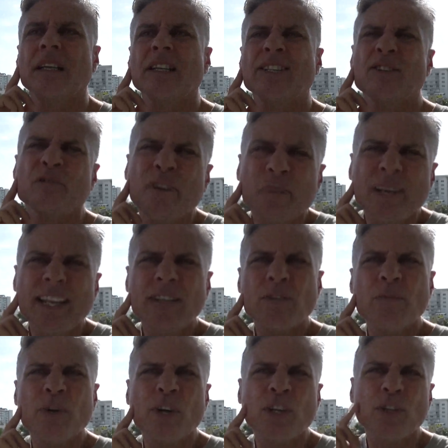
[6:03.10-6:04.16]
son familias
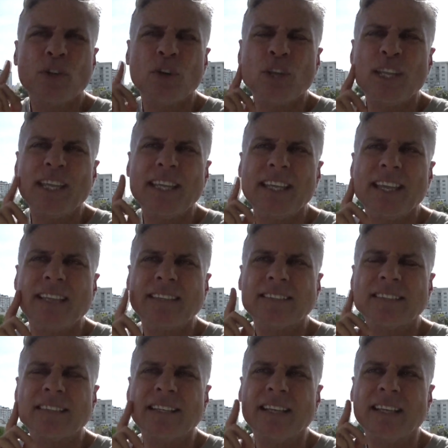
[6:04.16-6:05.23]
un poquito
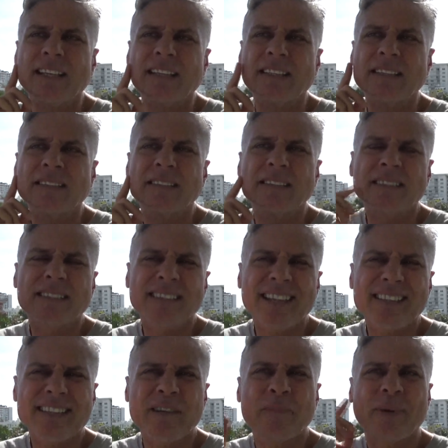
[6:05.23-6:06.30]
jodidas. Eh,
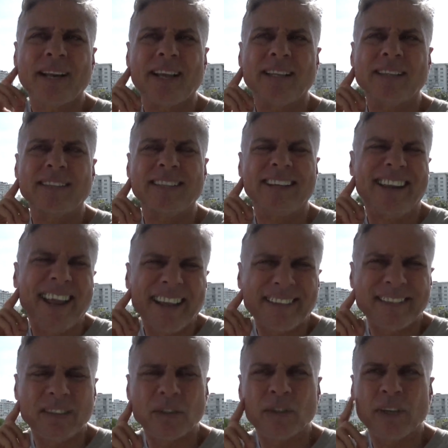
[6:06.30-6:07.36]
naces para tener
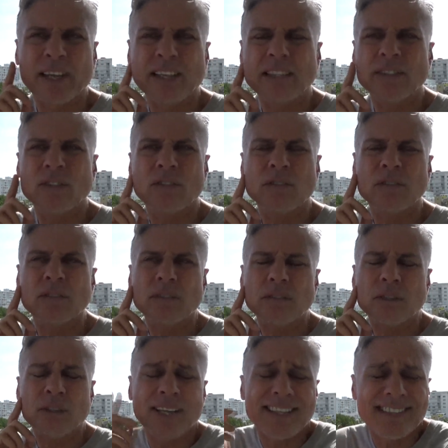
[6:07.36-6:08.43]
éxito, ¿ok? No,
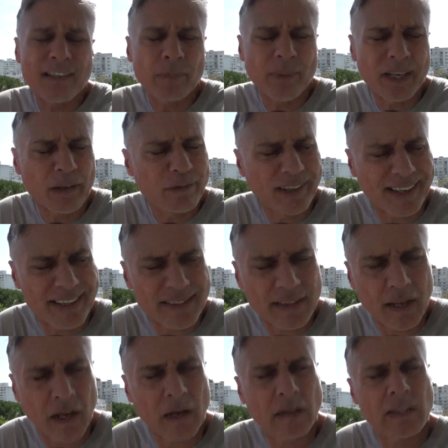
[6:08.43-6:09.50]
no naces para
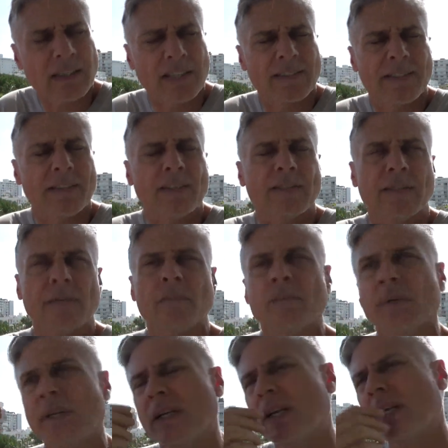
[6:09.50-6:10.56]
fracasar, es así decirlo.
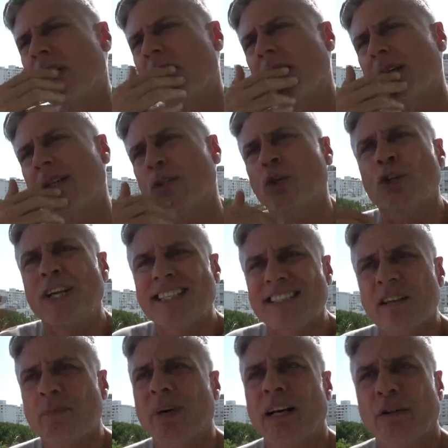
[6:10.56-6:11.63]
No
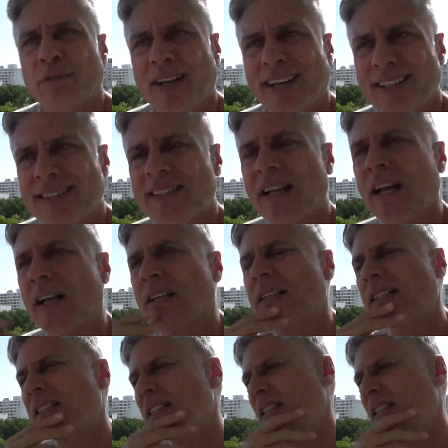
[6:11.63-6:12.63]
naces para fracasar.